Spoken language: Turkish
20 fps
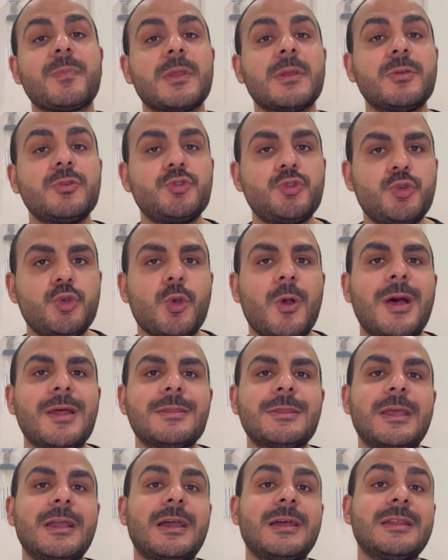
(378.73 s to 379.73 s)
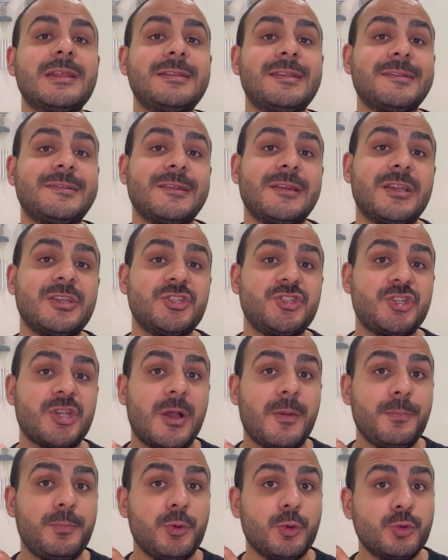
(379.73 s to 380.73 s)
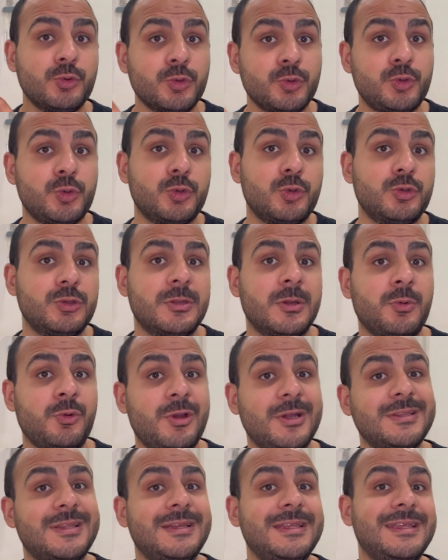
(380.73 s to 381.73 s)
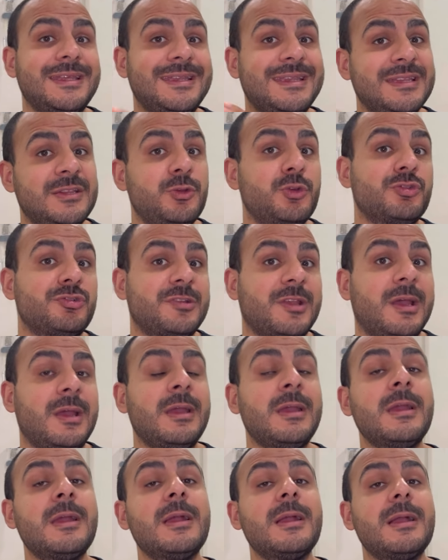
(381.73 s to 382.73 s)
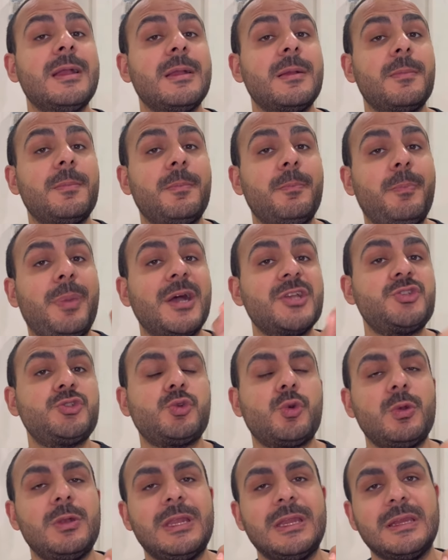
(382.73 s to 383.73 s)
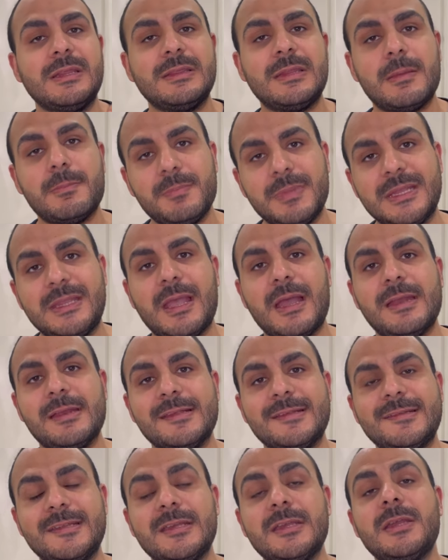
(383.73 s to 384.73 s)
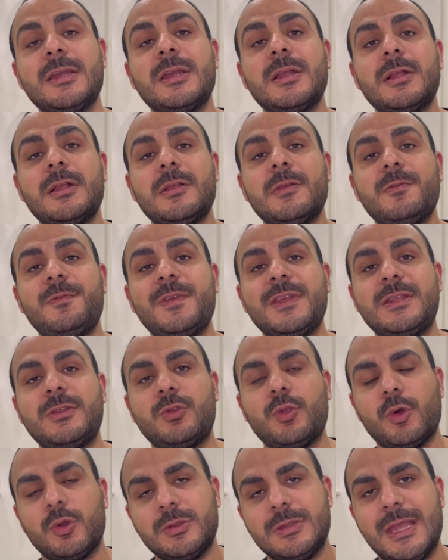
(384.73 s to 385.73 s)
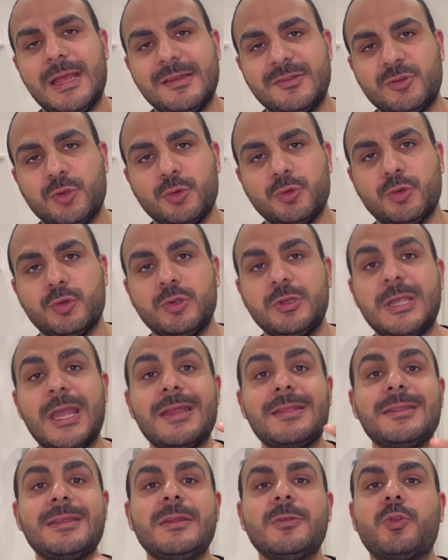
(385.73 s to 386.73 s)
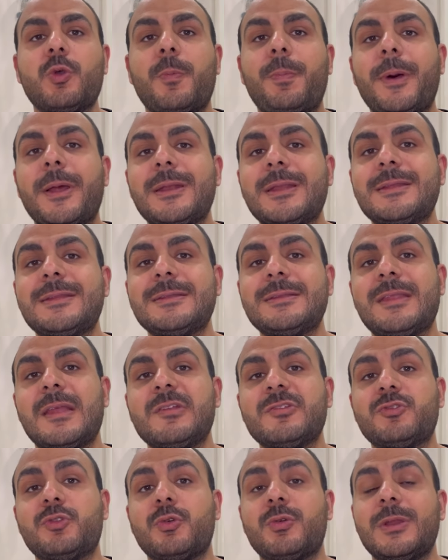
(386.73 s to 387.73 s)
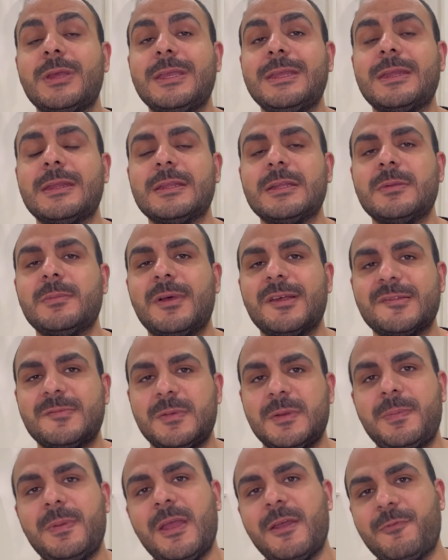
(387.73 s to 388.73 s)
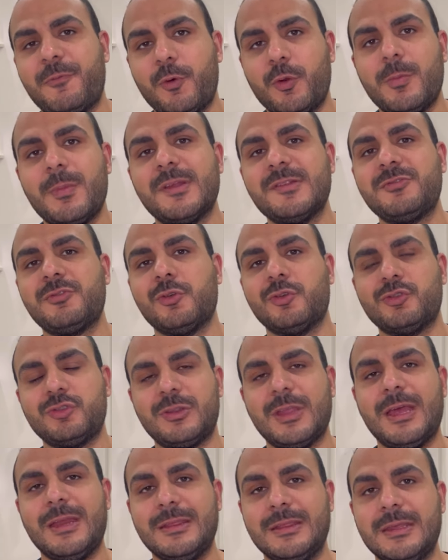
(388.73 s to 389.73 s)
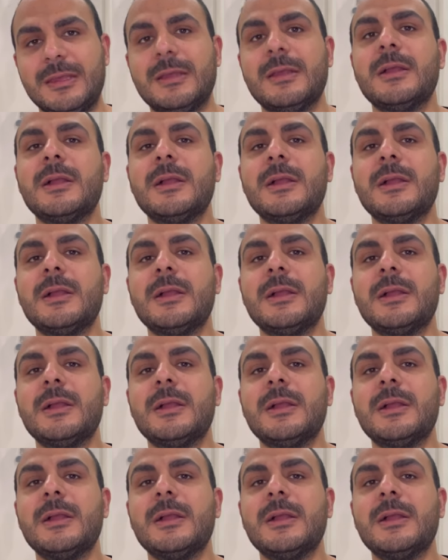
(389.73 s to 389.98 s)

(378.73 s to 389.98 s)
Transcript: Şu anda Galatasaray şampiyonluk yolunda o kadar iyi gidiyorsa başrollerinden bir tanesi Victor Nelson'dur. Kendini toparladıktan sonra inanılmaz bir performans gösterdi.